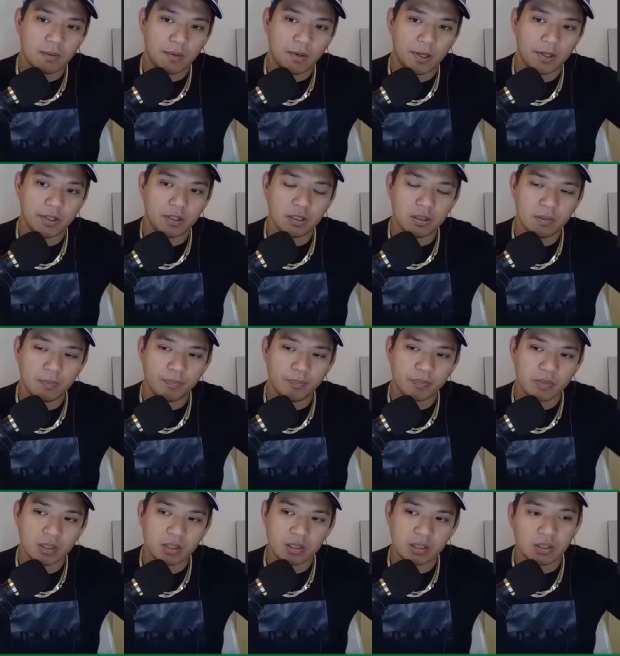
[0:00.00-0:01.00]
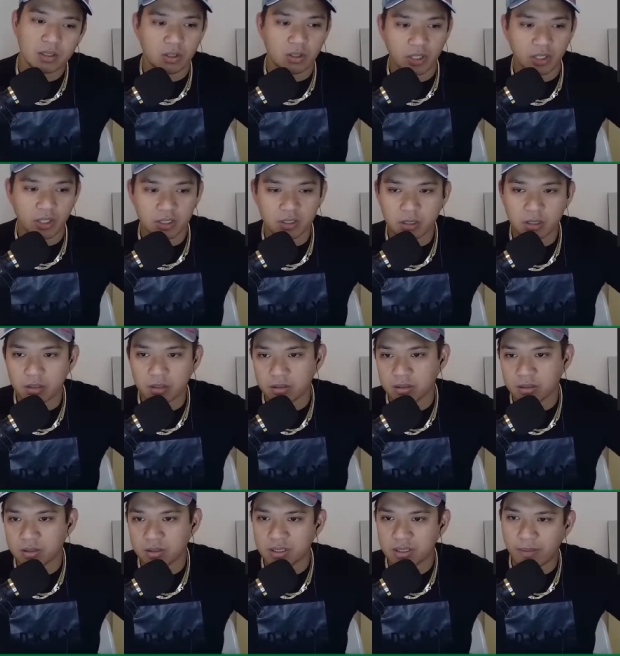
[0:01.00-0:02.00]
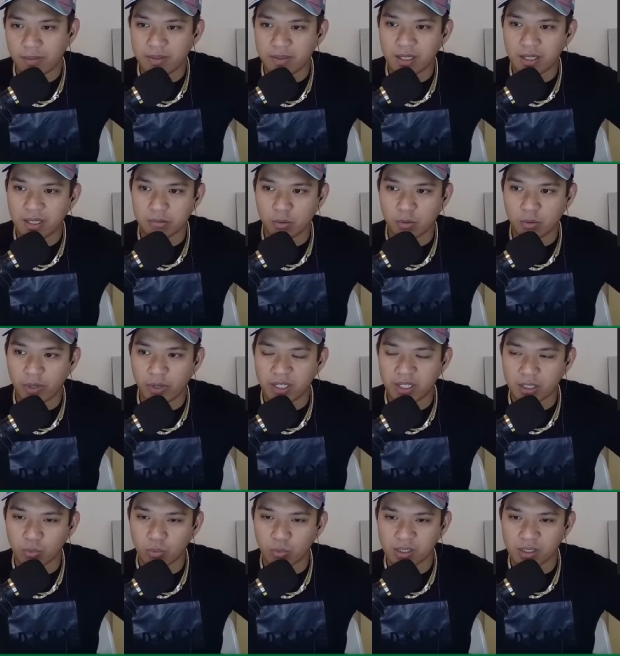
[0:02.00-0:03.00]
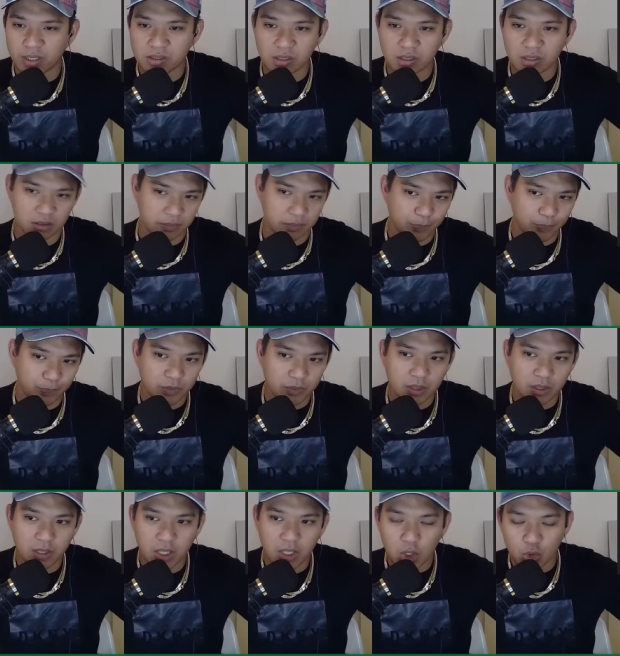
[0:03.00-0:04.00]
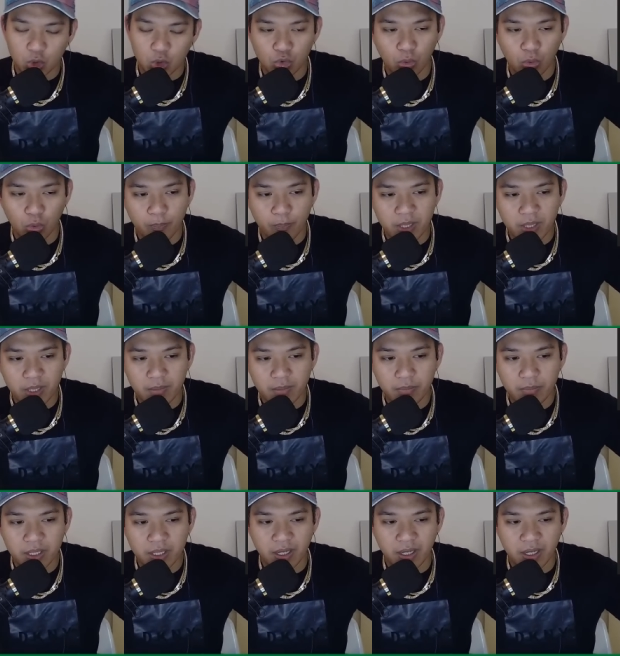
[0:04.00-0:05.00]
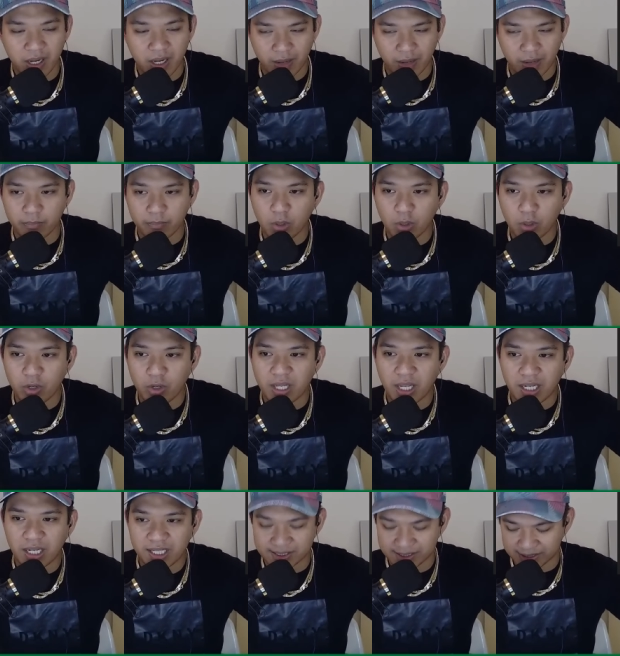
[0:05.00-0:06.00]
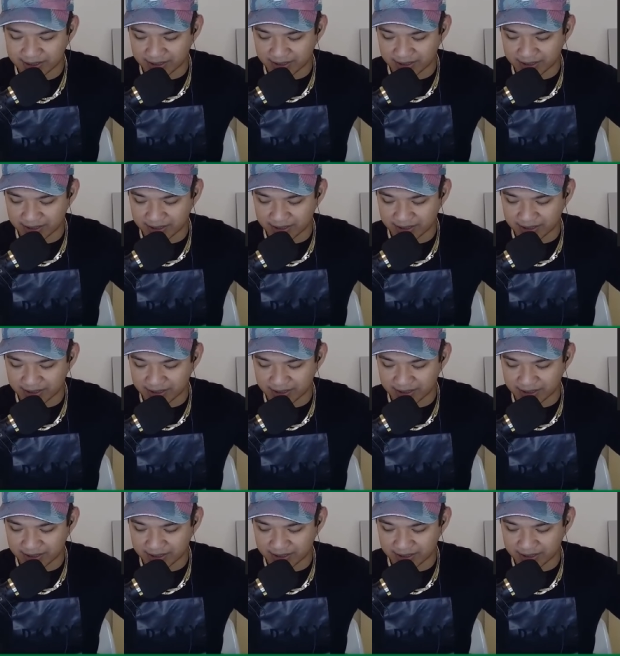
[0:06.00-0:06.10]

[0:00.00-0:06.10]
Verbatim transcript: Ano? O eto, sabi niya, Rowena Guanson, to BBM loyalist,